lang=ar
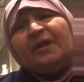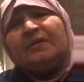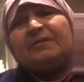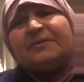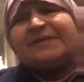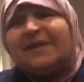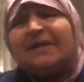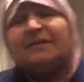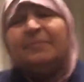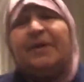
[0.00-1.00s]

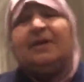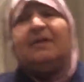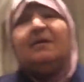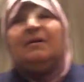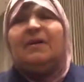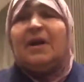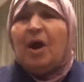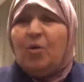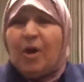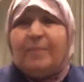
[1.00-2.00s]
اتصلت
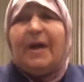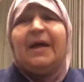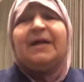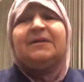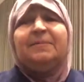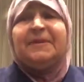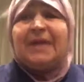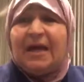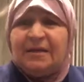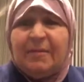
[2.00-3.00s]
بالأول ما رد
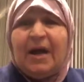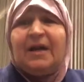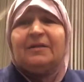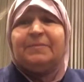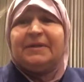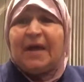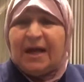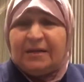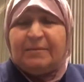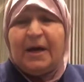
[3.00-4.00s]
بالثاني ما رد
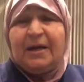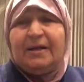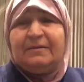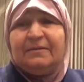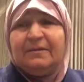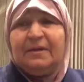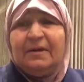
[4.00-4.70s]
بالثالث ما رد